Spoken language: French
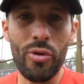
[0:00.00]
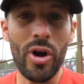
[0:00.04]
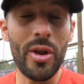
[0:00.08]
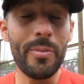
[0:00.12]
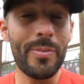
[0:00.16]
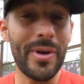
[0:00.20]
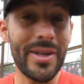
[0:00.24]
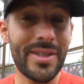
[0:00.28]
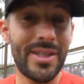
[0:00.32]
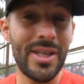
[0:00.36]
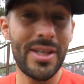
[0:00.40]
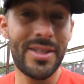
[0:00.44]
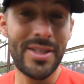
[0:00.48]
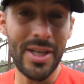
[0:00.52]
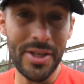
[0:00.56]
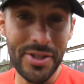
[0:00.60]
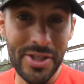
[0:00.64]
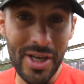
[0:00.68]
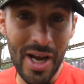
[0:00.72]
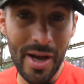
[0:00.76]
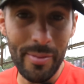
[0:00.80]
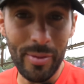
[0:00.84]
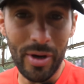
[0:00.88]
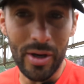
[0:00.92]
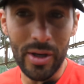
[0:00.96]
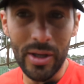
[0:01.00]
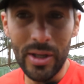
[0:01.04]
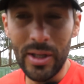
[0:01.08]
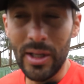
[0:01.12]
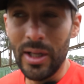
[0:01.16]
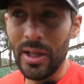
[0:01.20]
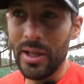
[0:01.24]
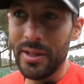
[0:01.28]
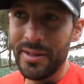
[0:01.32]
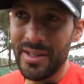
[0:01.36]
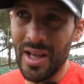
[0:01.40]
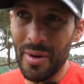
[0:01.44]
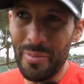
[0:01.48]
point de passer 7
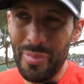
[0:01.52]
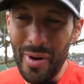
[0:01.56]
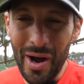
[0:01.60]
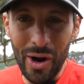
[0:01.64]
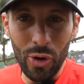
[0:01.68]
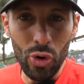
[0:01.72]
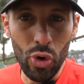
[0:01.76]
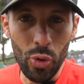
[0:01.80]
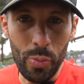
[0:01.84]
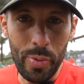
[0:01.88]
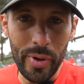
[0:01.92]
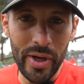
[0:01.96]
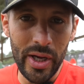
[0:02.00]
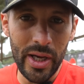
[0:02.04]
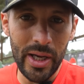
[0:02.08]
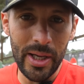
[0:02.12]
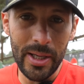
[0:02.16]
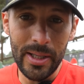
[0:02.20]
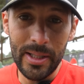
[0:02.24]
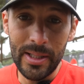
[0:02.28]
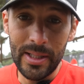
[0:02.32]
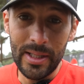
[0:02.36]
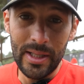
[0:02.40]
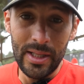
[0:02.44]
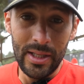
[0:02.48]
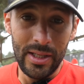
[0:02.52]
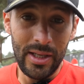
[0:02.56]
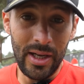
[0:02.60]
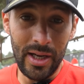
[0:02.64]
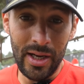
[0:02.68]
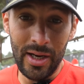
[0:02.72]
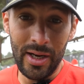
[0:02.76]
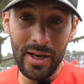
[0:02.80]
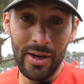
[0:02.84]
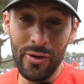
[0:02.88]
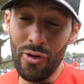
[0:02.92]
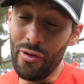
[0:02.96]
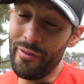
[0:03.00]
Départ loupé,
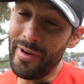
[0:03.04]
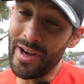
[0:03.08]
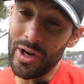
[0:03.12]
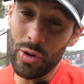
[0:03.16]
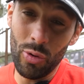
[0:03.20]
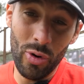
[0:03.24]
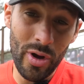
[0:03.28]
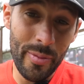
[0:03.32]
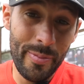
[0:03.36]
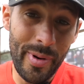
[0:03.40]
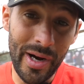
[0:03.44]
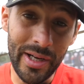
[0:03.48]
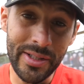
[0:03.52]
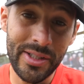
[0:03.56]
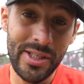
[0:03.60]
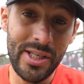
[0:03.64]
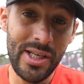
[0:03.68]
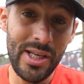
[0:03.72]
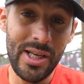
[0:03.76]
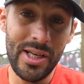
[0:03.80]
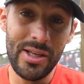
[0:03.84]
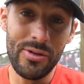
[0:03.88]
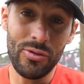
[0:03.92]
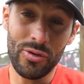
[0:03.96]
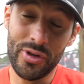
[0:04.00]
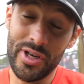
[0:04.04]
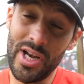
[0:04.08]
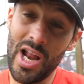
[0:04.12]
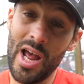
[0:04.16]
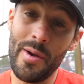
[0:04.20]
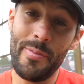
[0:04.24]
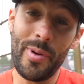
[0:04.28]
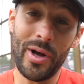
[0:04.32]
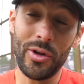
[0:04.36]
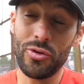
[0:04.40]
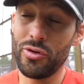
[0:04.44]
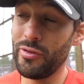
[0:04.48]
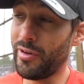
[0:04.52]
euh, le wagon est parti, donc il
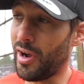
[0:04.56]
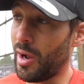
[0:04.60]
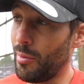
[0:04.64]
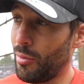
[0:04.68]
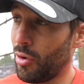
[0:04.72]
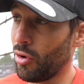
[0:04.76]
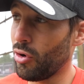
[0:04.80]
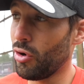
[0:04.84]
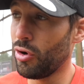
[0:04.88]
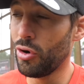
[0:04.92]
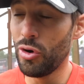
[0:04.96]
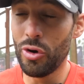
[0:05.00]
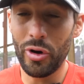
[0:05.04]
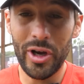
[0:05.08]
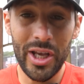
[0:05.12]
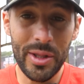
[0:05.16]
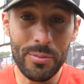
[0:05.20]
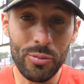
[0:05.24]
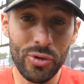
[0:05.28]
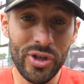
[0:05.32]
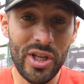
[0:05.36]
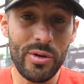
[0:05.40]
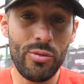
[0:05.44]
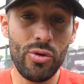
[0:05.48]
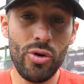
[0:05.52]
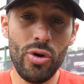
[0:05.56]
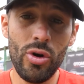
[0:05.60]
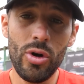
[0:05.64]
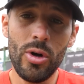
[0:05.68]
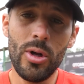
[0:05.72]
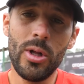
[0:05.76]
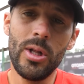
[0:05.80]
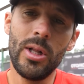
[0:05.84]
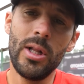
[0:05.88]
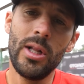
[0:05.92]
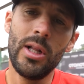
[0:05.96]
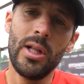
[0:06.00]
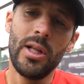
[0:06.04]
avait perdu vraiment le, rythme au début.
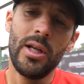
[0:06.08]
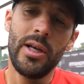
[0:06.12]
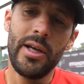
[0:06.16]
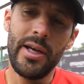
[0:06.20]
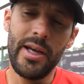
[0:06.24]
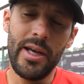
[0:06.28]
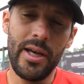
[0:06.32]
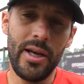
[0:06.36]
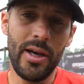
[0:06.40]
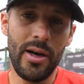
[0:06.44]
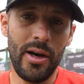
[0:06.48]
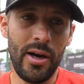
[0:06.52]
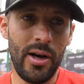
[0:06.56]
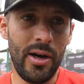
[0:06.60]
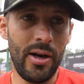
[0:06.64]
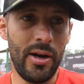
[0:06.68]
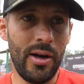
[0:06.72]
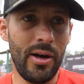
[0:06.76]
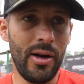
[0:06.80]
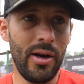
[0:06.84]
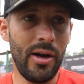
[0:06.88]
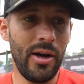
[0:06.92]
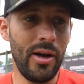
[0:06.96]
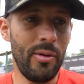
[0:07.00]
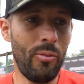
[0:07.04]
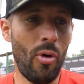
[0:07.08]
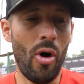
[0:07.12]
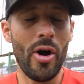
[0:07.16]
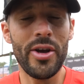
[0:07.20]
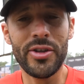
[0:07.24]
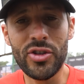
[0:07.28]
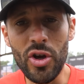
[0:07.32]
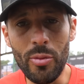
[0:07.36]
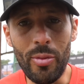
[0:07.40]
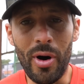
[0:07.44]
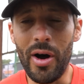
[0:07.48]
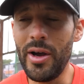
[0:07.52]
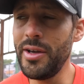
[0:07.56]
Et euh, bon,
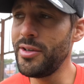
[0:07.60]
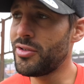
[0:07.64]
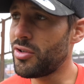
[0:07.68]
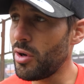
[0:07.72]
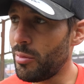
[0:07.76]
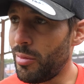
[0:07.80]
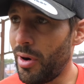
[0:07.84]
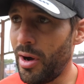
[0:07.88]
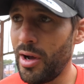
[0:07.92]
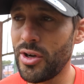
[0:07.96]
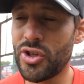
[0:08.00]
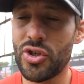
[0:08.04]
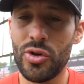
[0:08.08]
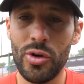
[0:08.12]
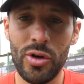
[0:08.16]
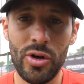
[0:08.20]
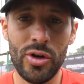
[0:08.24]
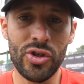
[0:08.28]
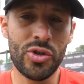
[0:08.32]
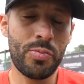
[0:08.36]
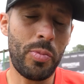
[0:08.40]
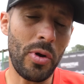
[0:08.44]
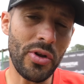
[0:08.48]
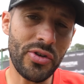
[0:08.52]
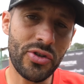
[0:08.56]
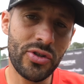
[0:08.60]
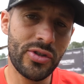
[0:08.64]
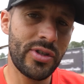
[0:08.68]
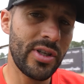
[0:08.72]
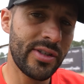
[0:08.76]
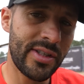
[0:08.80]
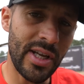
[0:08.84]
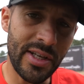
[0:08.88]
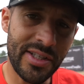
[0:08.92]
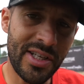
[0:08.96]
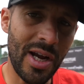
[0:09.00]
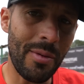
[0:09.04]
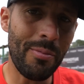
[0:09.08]
il se bat, il se bat. Je, pense que
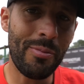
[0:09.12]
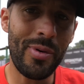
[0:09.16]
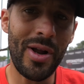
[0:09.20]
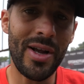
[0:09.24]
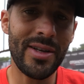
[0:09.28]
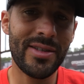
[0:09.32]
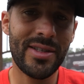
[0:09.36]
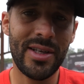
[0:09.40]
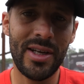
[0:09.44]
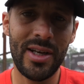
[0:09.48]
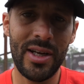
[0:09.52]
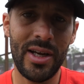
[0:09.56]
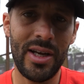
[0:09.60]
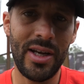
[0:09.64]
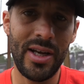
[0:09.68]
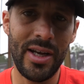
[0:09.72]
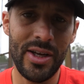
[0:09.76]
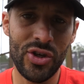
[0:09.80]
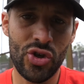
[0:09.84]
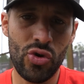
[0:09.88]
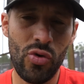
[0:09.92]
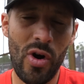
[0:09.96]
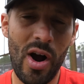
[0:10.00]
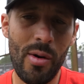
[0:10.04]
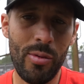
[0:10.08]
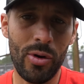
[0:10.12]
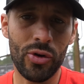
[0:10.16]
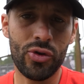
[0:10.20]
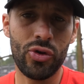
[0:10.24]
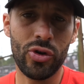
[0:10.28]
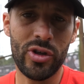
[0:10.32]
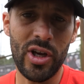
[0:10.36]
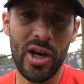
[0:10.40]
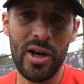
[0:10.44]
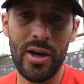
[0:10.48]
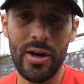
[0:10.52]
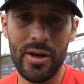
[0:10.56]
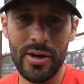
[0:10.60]
cette septième place est, jouable en
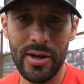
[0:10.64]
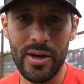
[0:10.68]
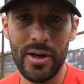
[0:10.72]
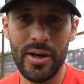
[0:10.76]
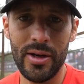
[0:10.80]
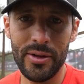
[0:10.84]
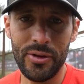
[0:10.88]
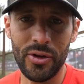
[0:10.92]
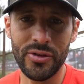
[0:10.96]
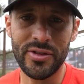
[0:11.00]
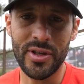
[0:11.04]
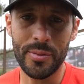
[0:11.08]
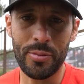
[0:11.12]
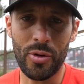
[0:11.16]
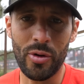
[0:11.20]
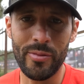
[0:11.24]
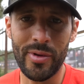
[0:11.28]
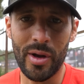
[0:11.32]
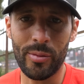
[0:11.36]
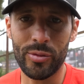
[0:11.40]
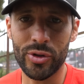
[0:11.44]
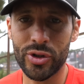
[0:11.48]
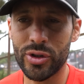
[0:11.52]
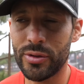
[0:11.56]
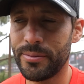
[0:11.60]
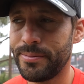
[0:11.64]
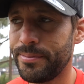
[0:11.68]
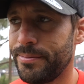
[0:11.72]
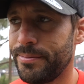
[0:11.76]
tout cas euh, dans cette première manche